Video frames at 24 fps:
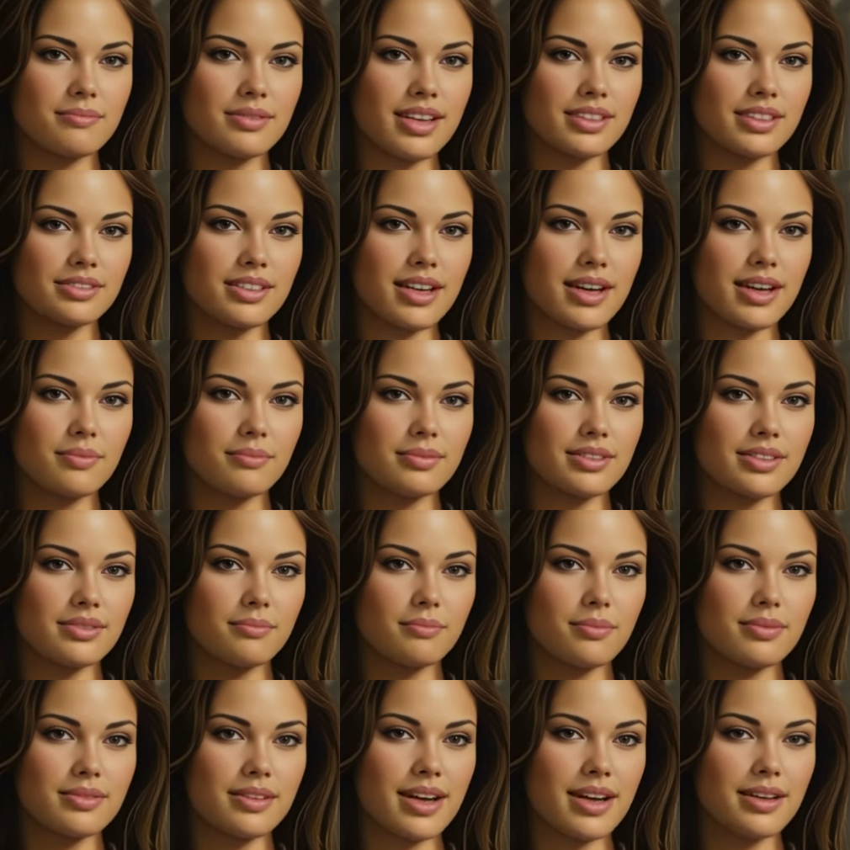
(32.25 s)
Ich habe die
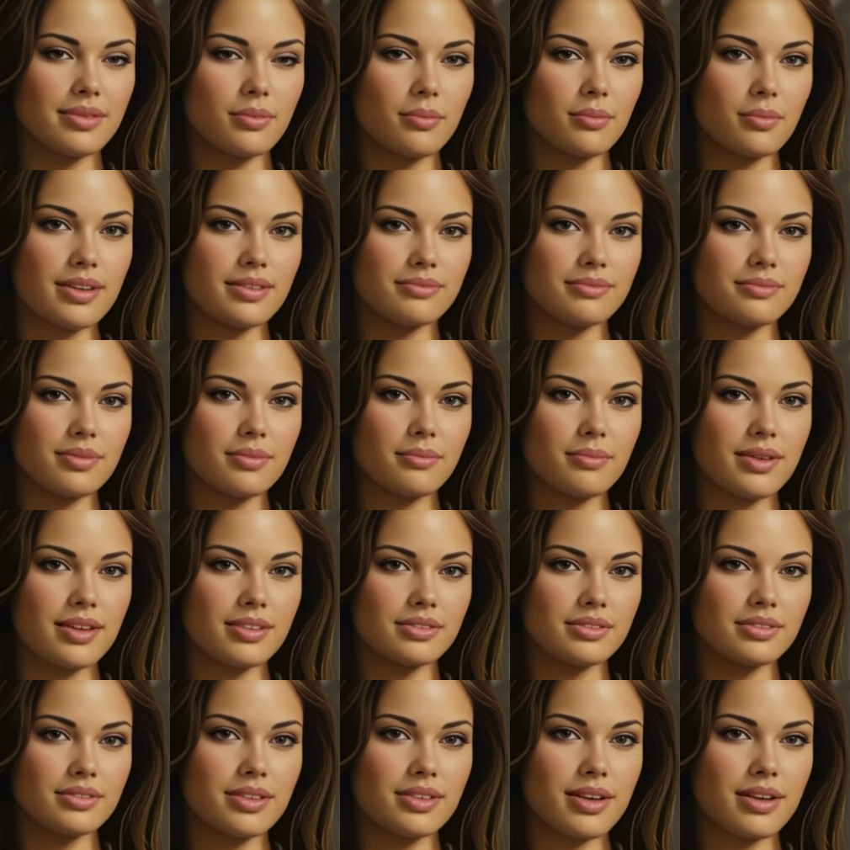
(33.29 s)
Bewertungen von
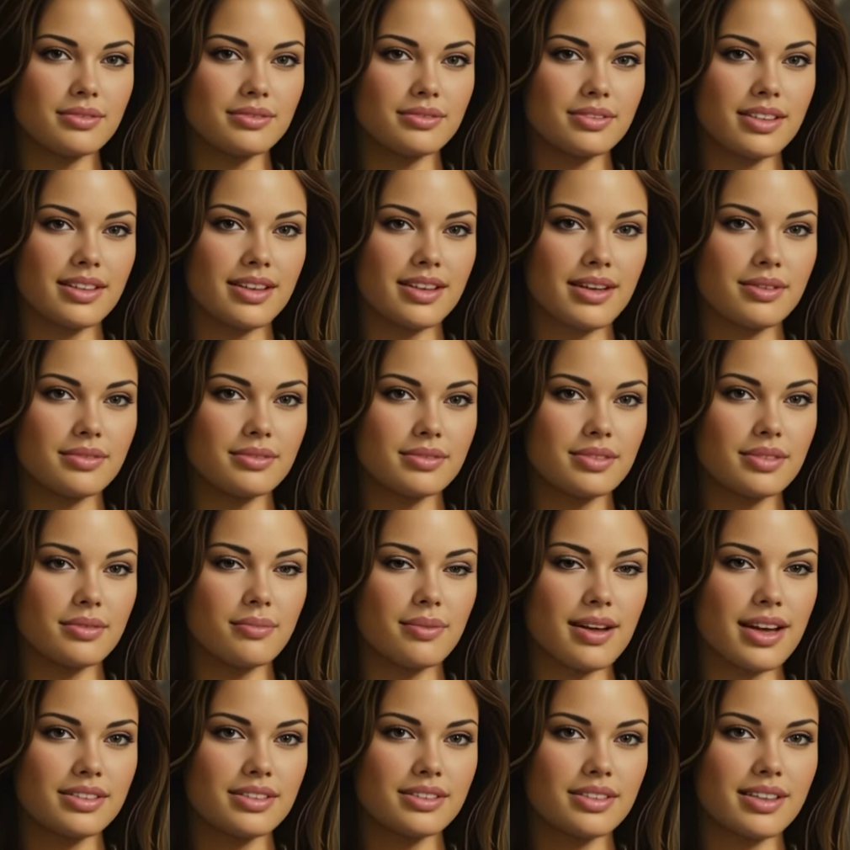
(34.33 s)
Menschen aus der ganzen
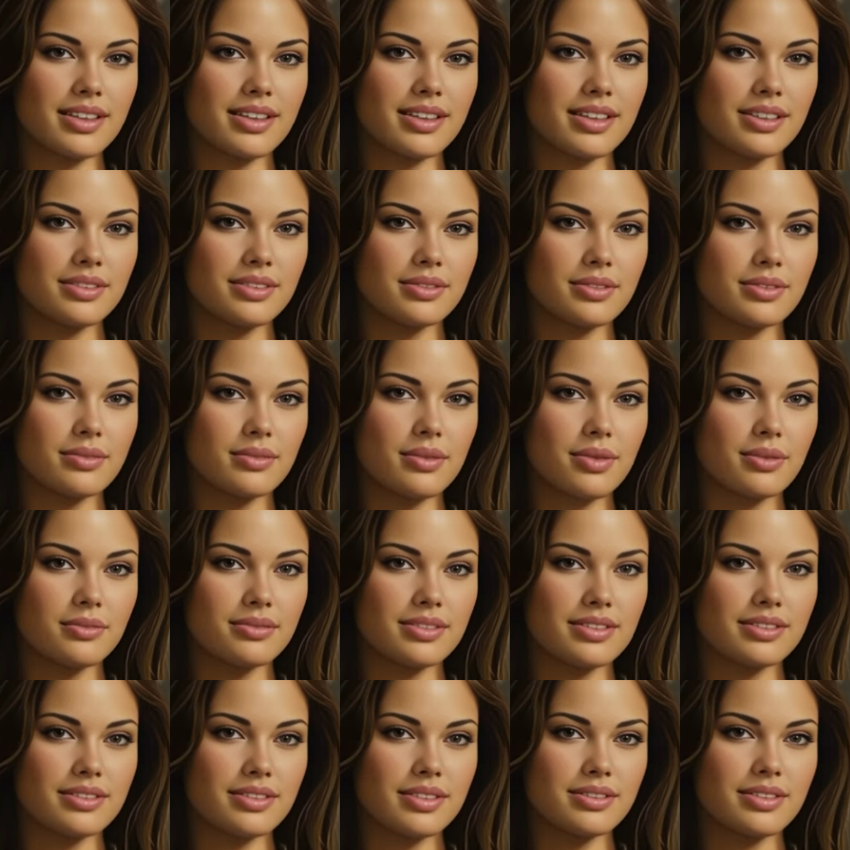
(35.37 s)
Welt gelesen und
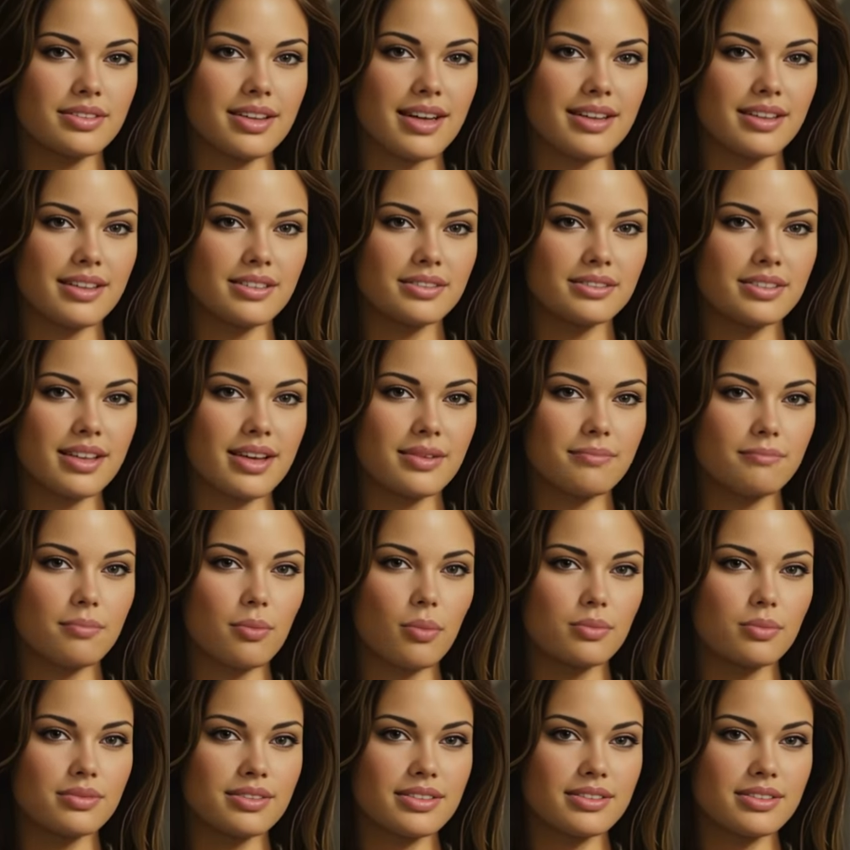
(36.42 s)
sie sind alle sehr
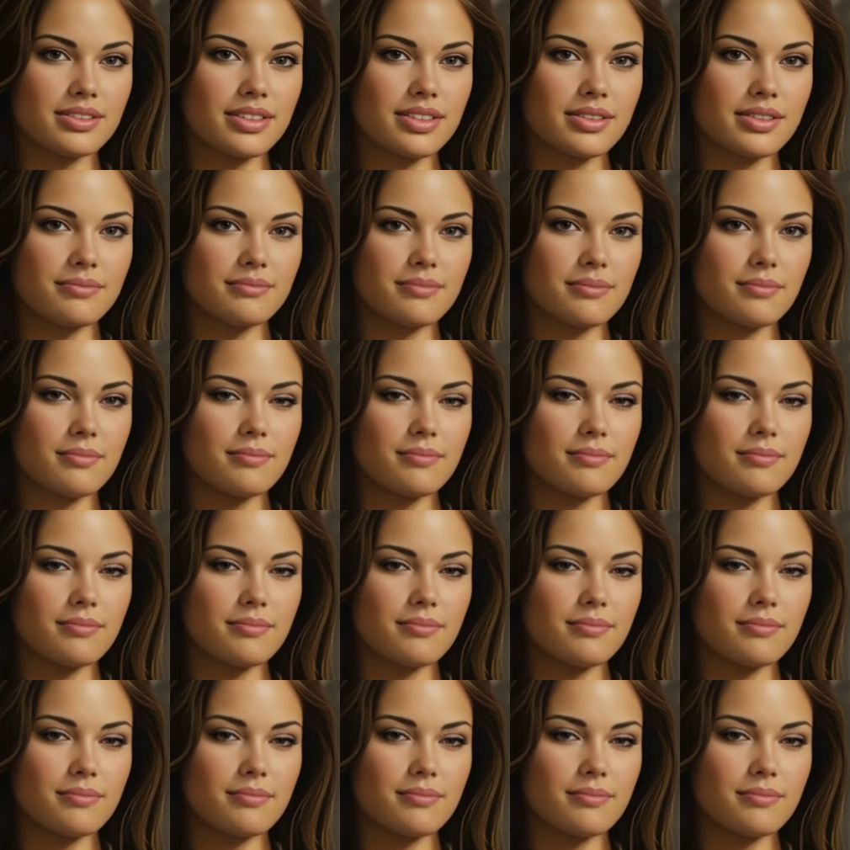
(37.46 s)
positiv.